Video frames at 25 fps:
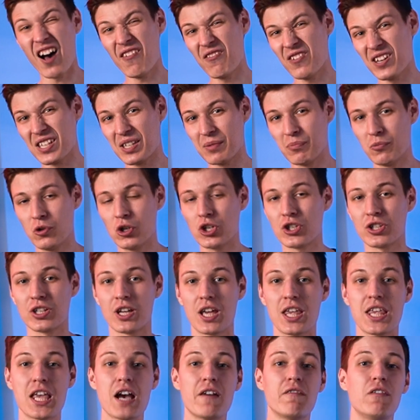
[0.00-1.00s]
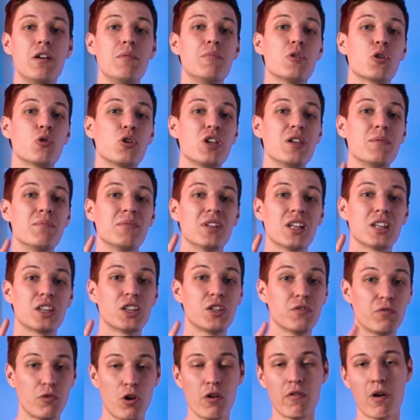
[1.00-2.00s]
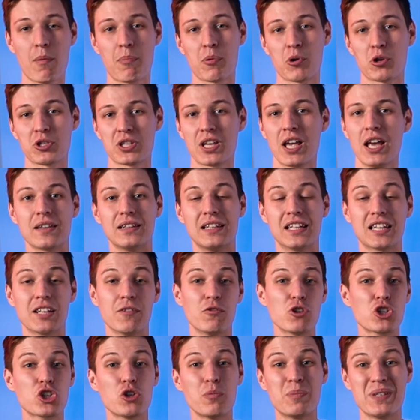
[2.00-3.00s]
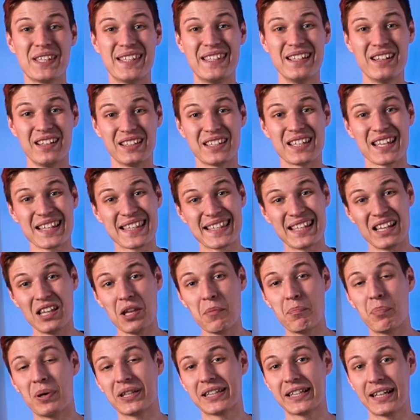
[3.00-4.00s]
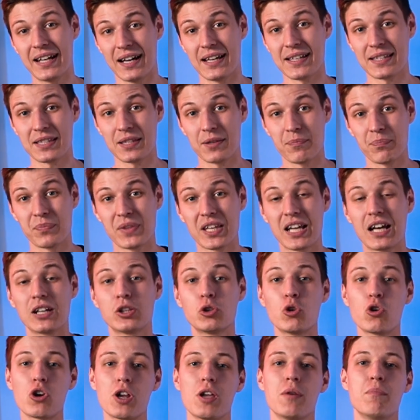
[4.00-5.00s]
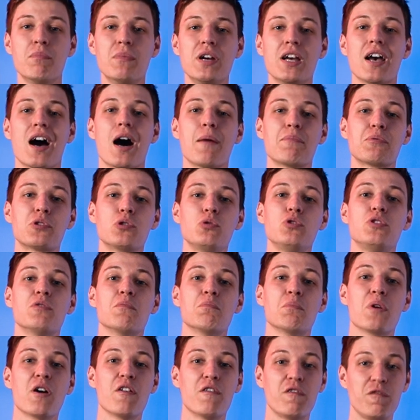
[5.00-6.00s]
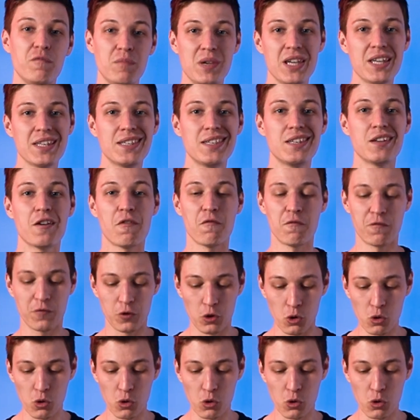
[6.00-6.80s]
А возможно, я выберу именно твой вопрос для того, чтобы сделать целый подкаст которые мы обсудим вместе в